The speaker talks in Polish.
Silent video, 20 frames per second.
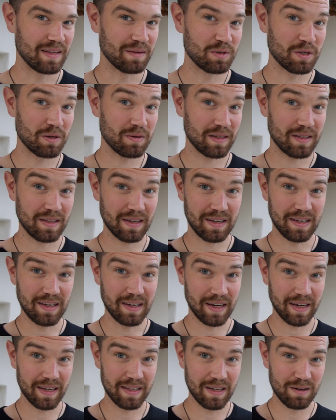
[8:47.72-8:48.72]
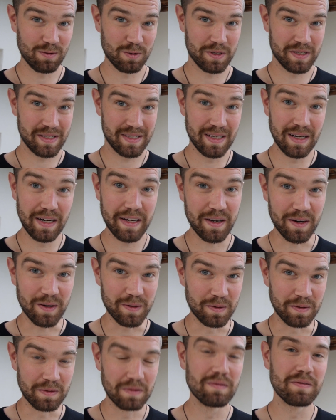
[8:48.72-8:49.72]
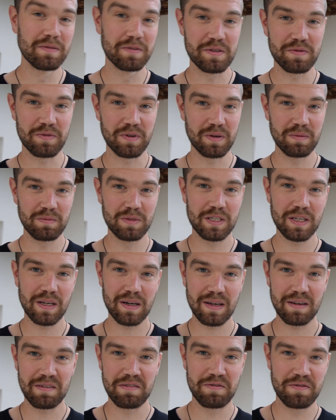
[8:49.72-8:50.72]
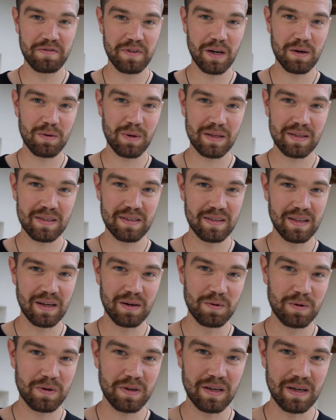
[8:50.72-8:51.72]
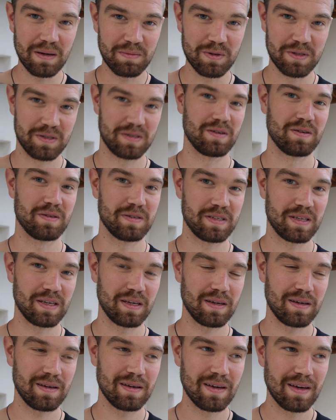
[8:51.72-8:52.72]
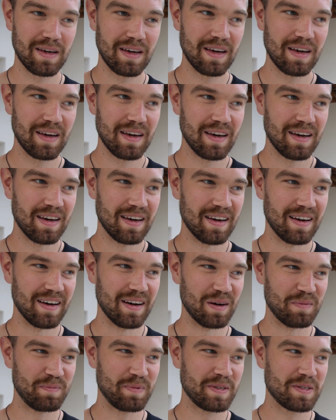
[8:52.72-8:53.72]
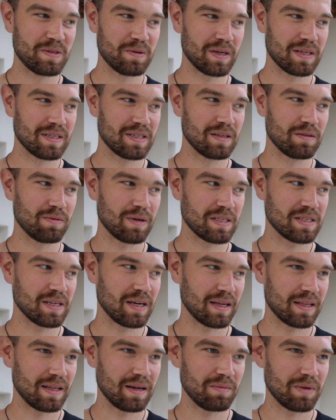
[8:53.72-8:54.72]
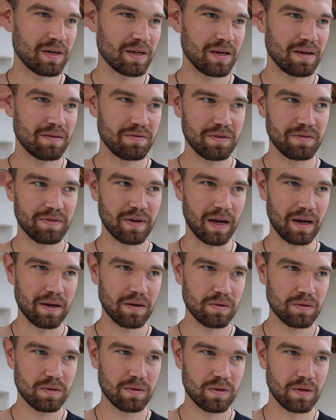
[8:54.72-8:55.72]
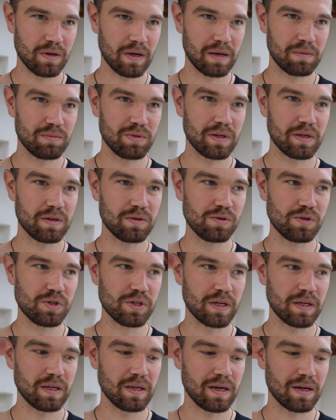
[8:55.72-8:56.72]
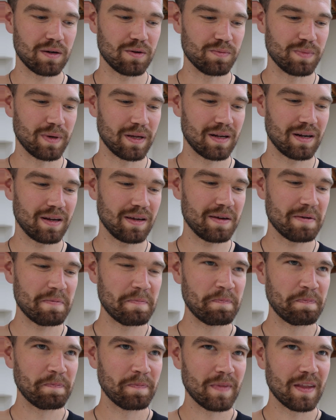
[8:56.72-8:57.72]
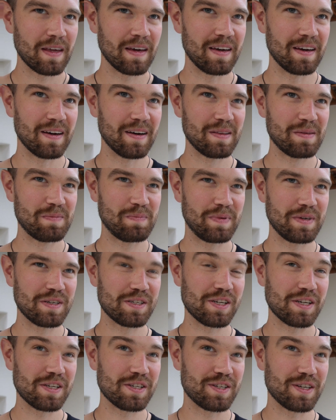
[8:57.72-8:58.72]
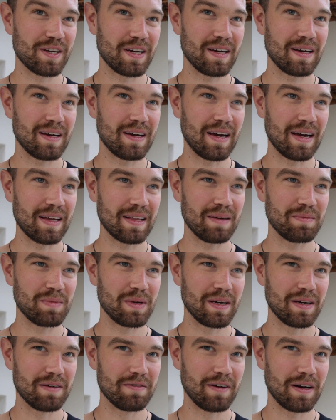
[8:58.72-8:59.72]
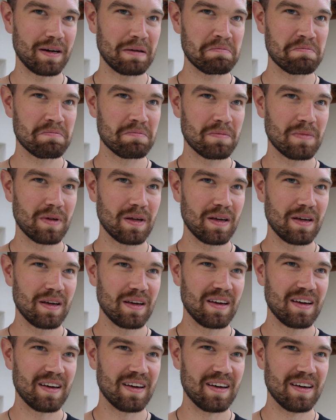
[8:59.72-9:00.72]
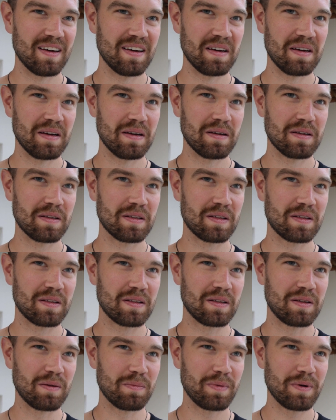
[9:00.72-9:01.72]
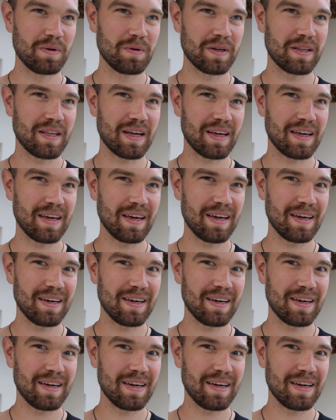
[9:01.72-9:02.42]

Na przykład taki Ireneusz z Lyonu w swoim dziele Wykład nauki apostolskiej. E, opisuje sytuację Adama i Ewy w raju, to jak byli kuszeni, jak upadli. I on pisze, że Adam i Ewa e, to były takie